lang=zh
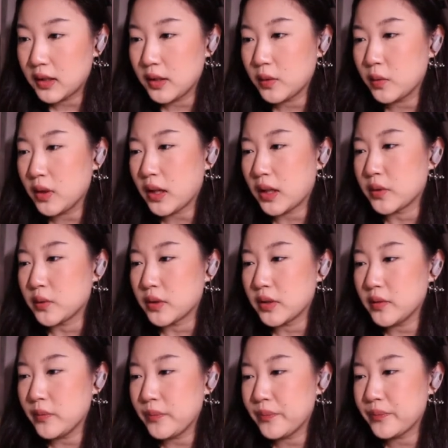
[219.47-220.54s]
因为我感
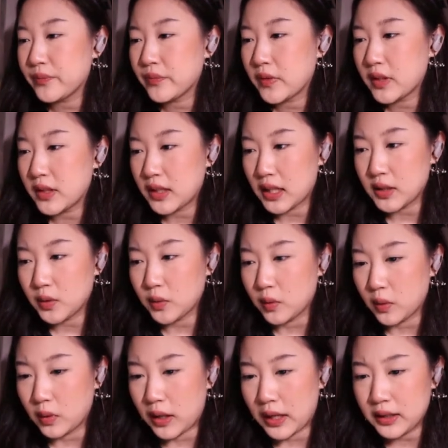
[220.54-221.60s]
觉这垃圾
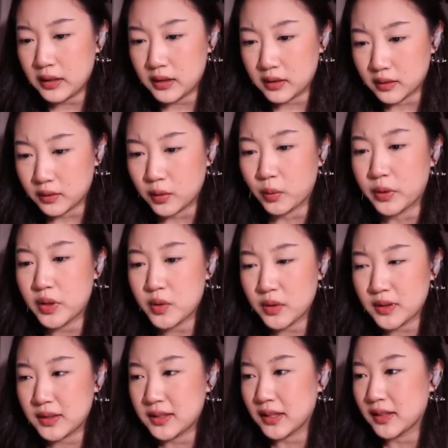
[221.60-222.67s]
桶还挺容易
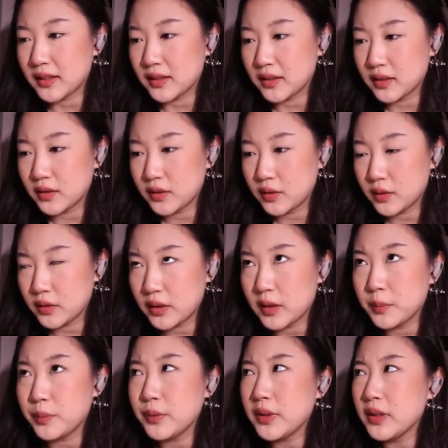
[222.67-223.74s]
赚钱的，也
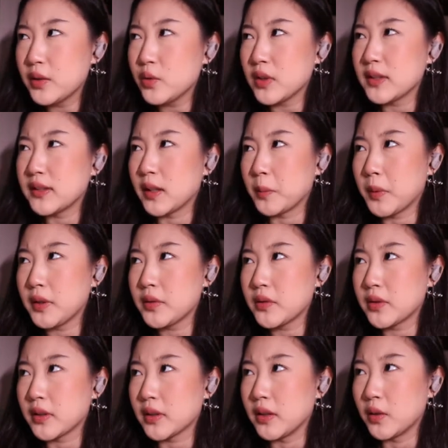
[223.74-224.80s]
不一定赚钱吧，就
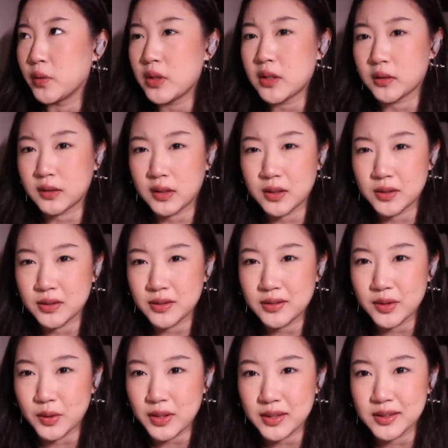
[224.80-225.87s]
是很容易找到
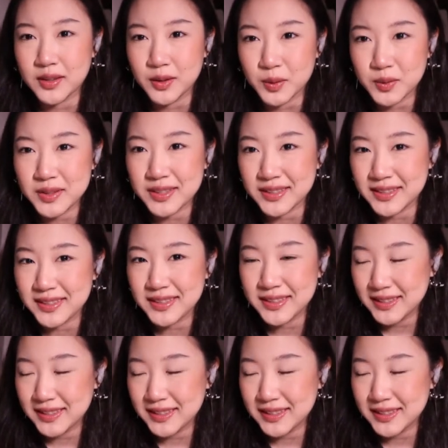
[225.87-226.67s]
有意思的东西。